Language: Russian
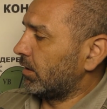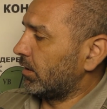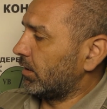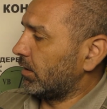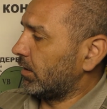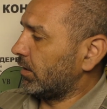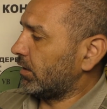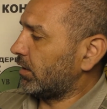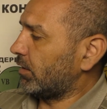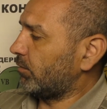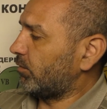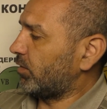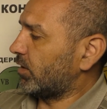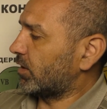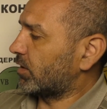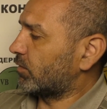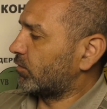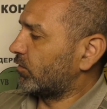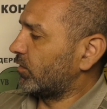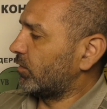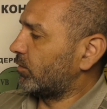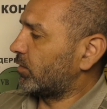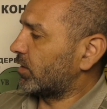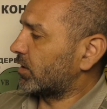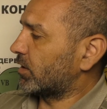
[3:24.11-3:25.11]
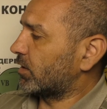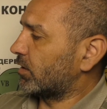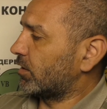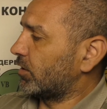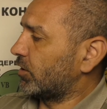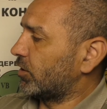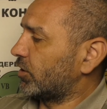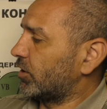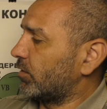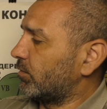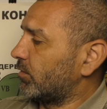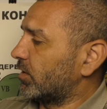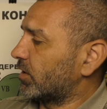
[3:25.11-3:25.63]
и теперь выбор с
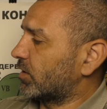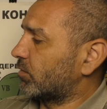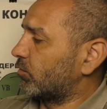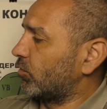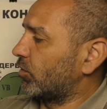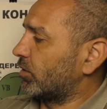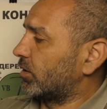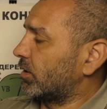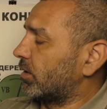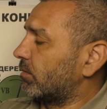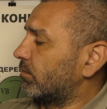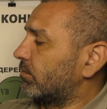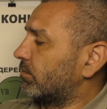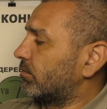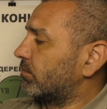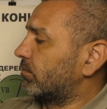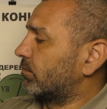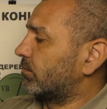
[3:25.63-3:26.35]
режима смотрим.